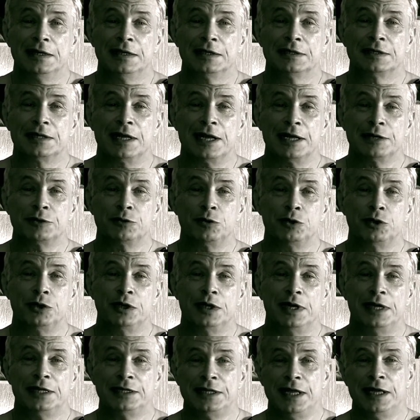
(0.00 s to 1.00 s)

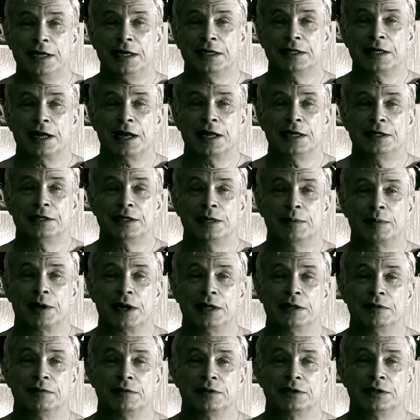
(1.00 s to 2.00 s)
«Здравствуйте, Алексей Кондратьевич!» –
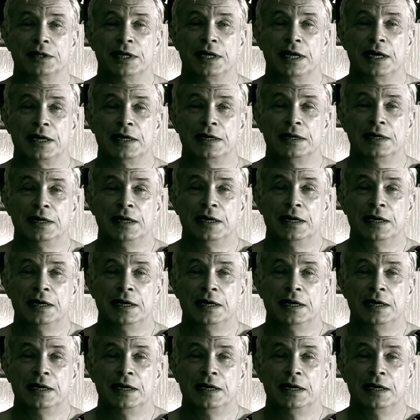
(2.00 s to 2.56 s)
обрадовался я.